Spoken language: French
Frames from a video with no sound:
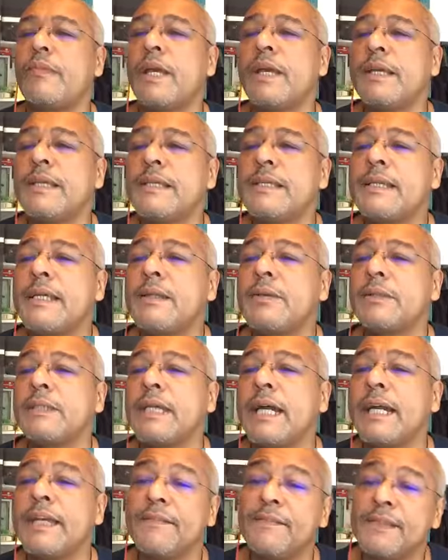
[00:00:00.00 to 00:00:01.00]
Qui c'est d'autres qui
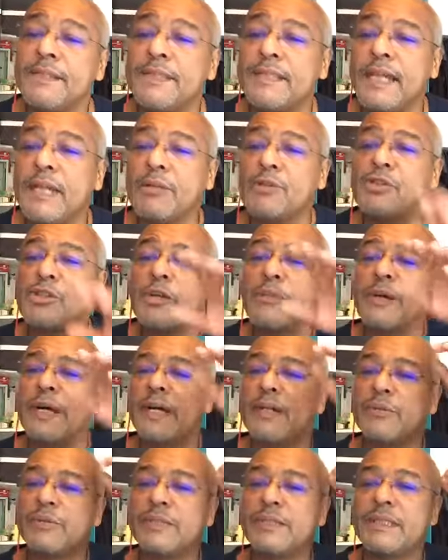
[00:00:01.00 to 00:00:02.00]
arrive Salut
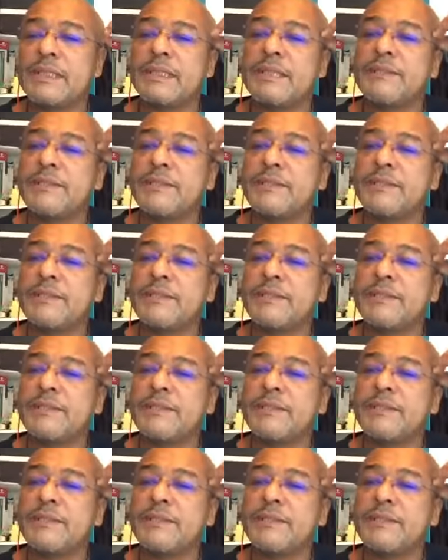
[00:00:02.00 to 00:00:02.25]
Jean-Marc aussi qui